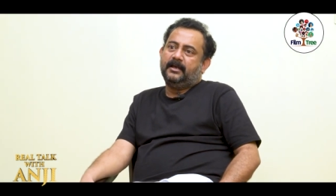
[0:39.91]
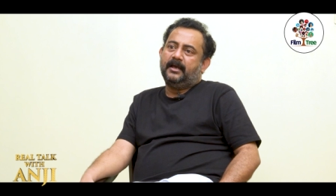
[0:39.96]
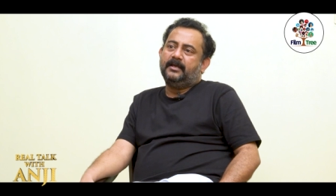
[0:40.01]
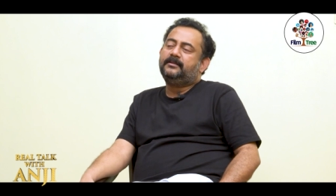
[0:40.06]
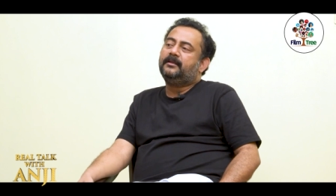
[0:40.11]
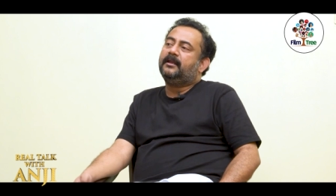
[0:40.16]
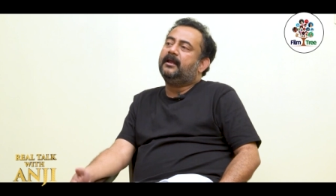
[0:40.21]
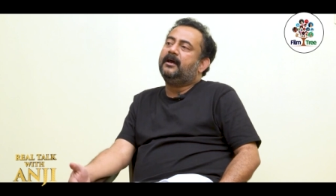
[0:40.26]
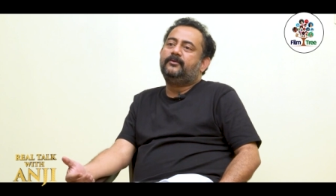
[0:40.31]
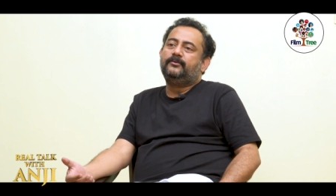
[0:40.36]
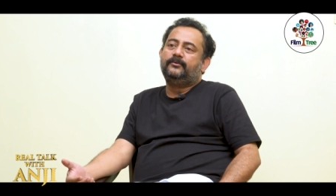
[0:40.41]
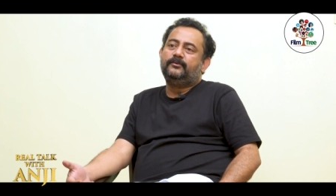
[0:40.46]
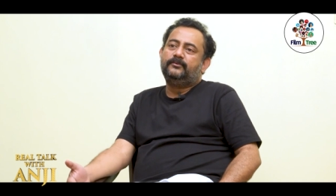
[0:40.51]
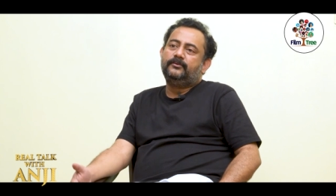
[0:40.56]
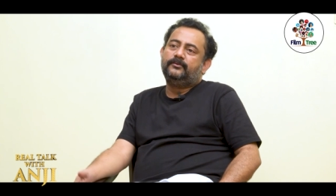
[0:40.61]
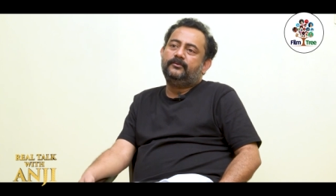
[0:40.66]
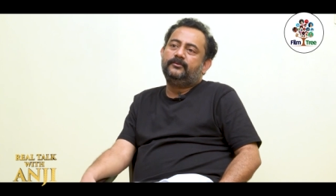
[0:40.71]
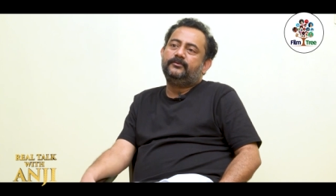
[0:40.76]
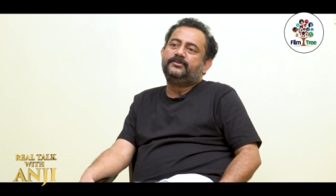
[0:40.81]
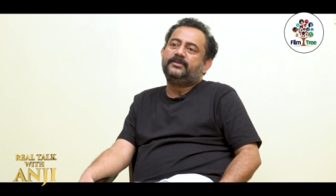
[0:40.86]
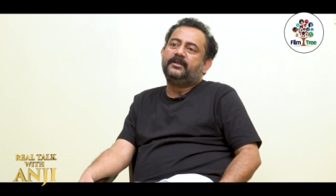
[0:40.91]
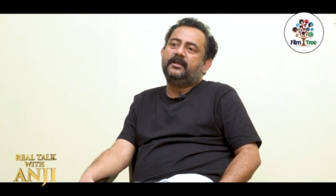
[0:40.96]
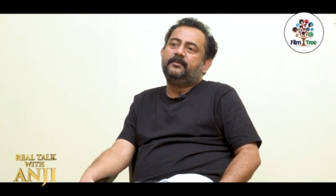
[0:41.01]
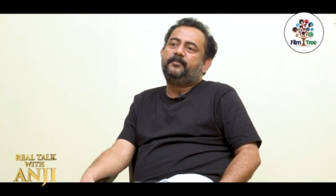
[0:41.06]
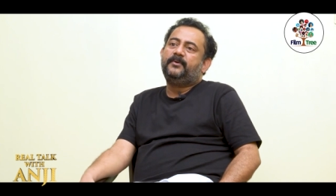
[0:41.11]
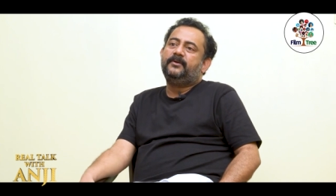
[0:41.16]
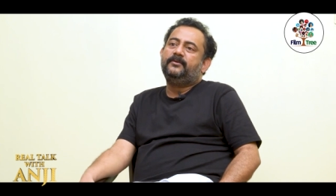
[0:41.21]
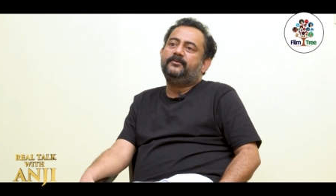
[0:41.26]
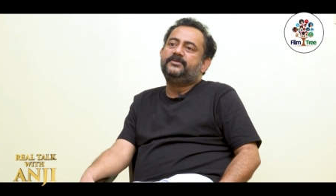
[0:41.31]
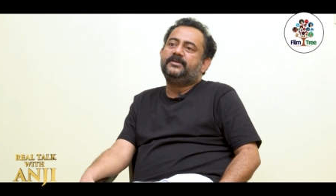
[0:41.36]
అయితే నాకు
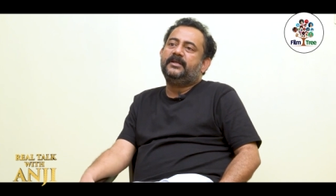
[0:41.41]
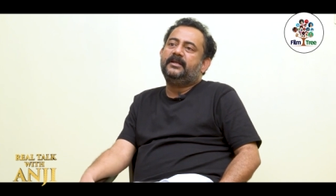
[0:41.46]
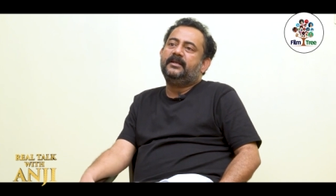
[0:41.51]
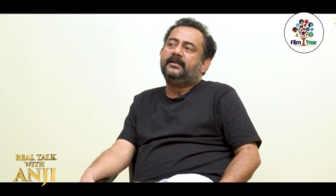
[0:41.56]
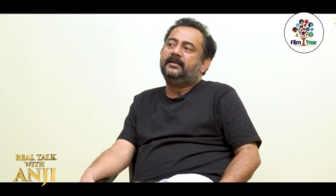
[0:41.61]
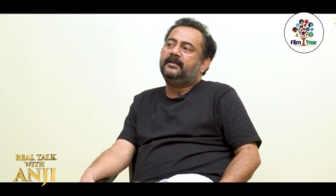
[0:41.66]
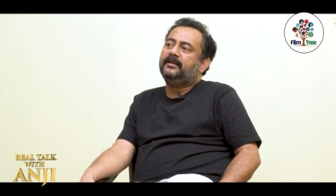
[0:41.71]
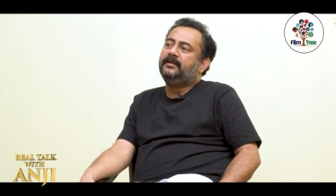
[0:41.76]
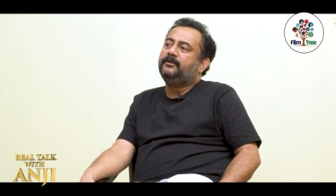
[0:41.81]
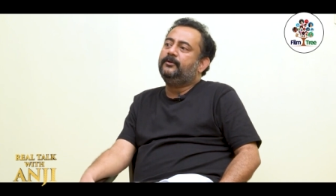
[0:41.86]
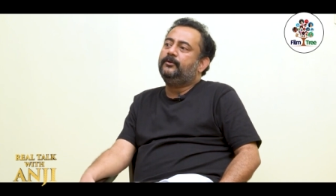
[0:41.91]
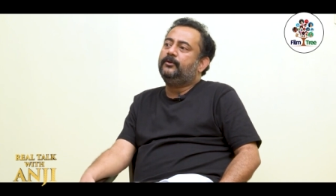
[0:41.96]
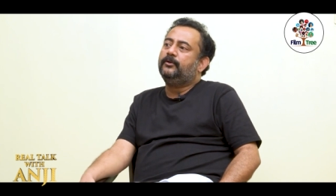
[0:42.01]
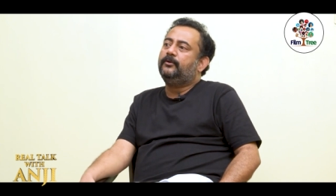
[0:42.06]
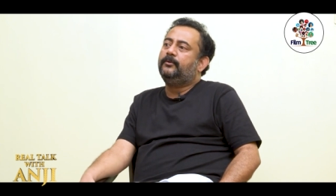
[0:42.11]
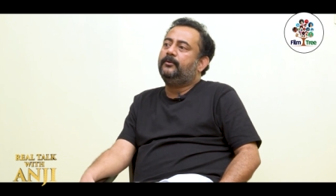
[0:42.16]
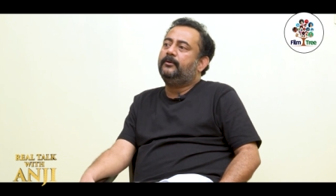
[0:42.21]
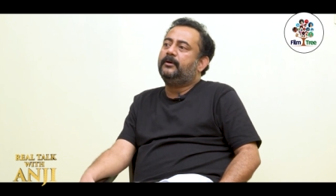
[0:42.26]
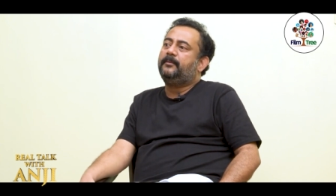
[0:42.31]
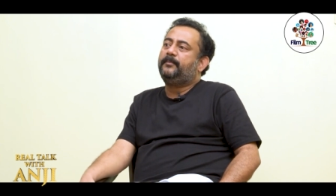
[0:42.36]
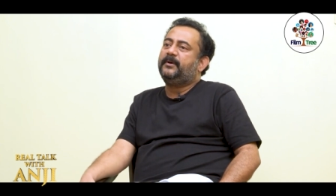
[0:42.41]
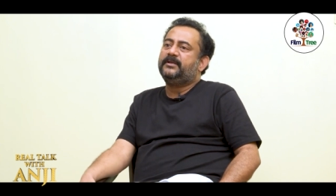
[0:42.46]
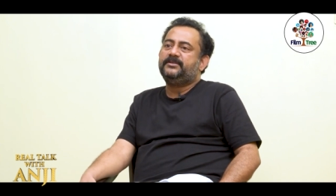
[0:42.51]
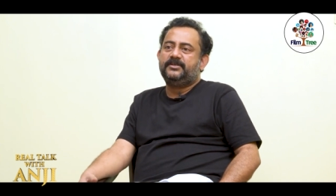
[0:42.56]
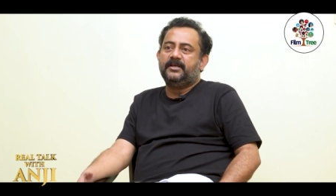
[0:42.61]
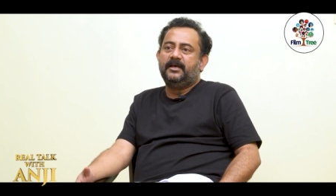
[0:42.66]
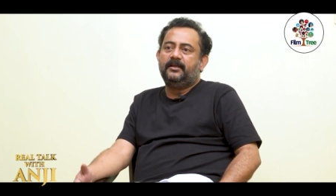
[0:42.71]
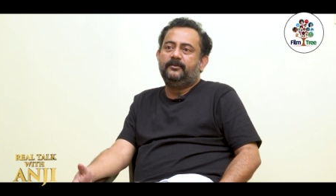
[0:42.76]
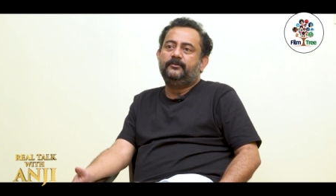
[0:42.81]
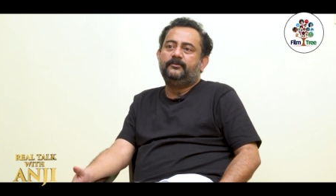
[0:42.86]
చిన్నప్పటి నుంచి ఏంటంటే ఇంట్లో ఆ
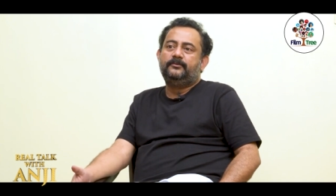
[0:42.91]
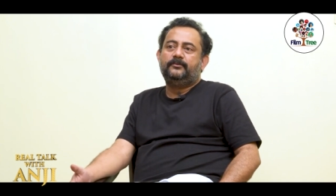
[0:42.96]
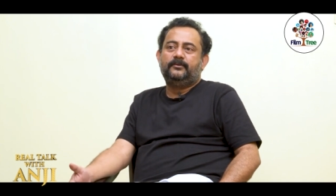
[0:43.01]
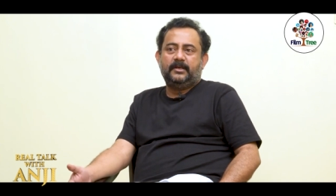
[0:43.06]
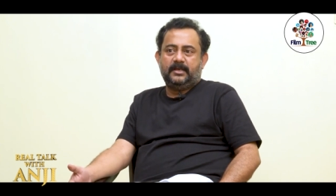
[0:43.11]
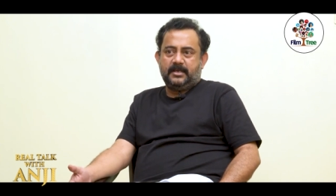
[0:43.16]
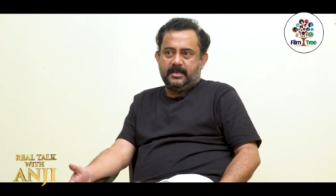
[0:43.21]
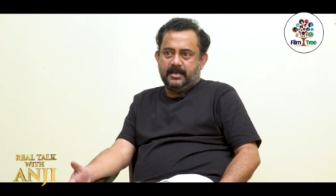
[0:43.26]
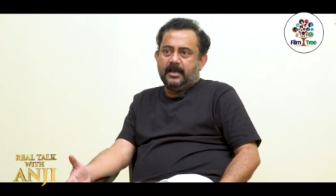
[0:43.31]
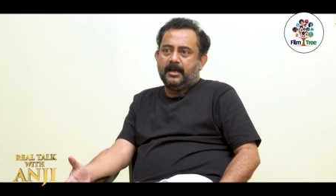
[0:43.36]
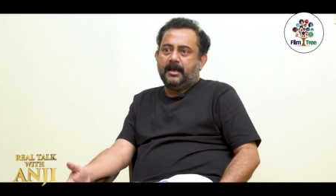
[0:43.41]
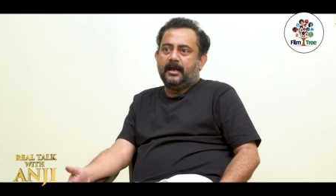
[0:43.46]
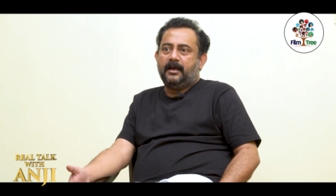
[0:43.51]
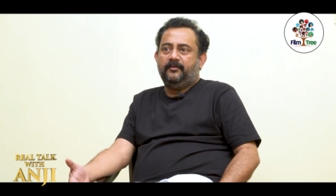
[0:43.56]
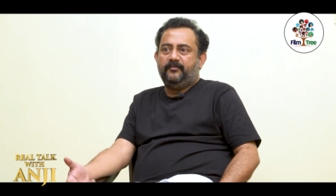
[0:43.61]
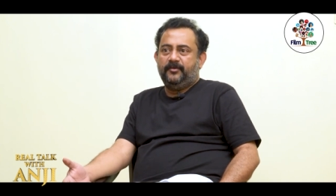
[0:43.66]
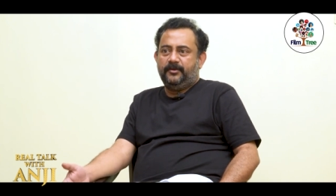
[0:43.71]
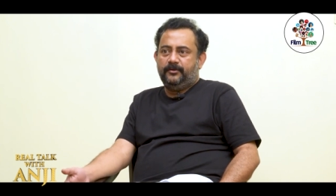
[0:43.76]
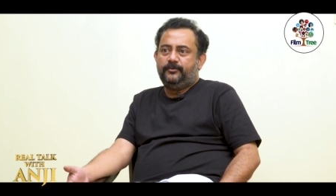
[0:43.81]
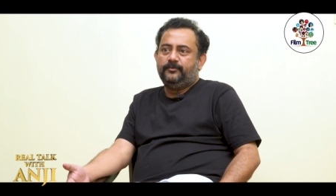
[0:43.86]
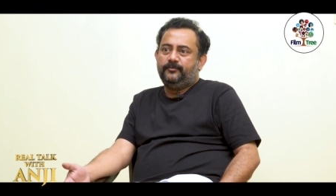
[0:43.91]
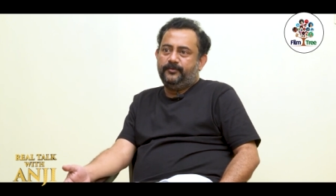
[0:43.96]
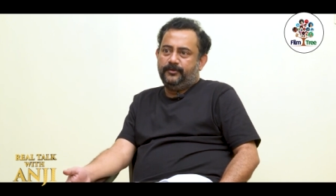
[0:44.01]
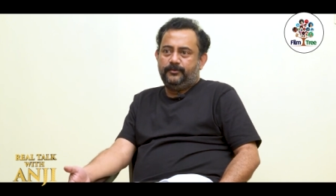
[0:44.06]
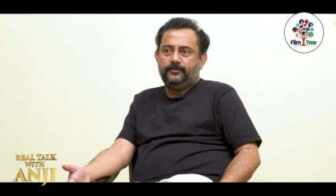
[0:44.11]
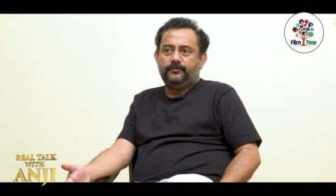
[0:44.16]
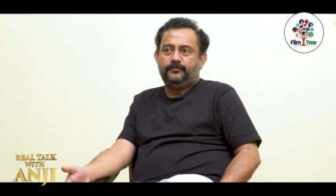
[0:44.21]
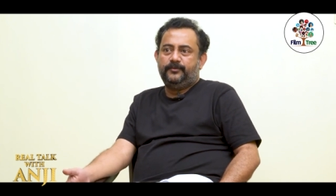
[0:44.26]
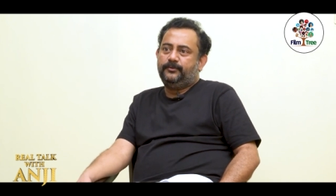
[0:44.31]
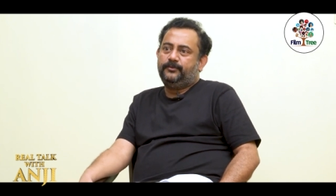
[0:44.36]
పద్యాలు వింటూ
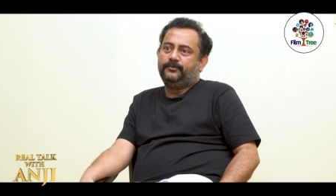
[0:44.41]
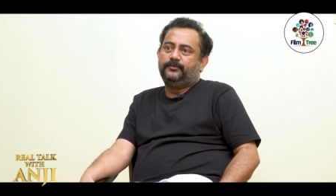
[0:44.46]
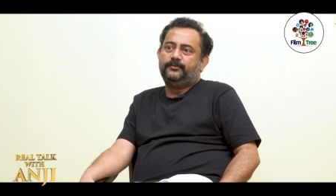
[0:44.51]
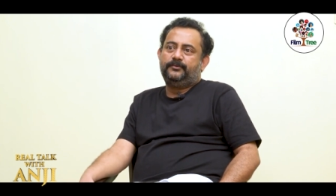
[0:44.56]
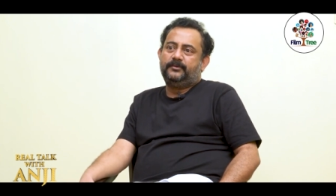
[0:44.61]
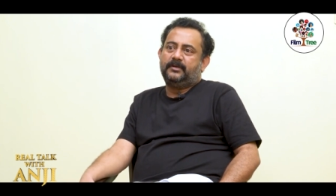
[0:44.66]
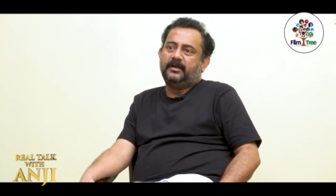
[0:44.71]
వింటూ వింటూ